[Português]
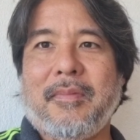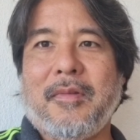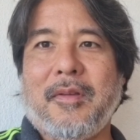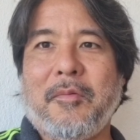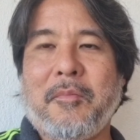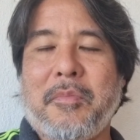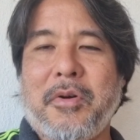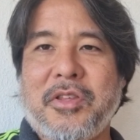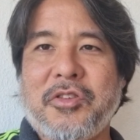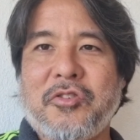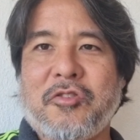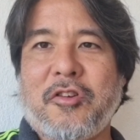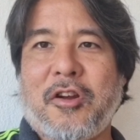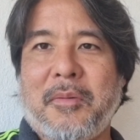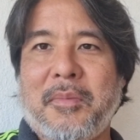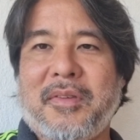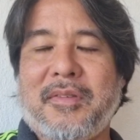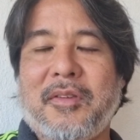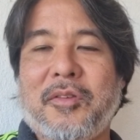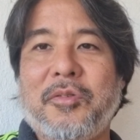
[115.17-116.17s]
um
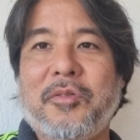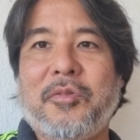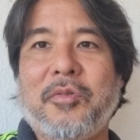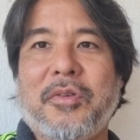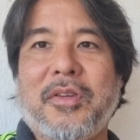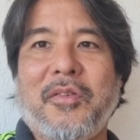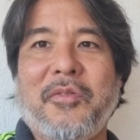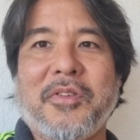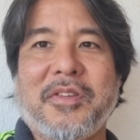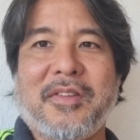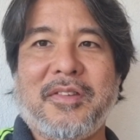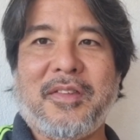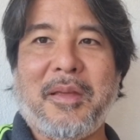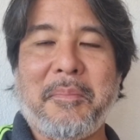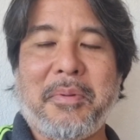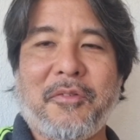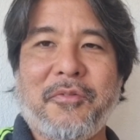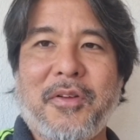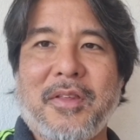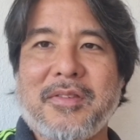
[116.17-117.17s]
brainstorm assim do que você tem
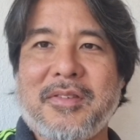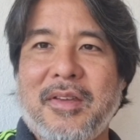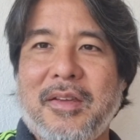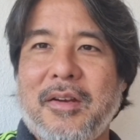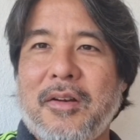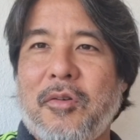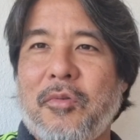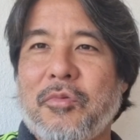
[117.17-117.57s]
para fazer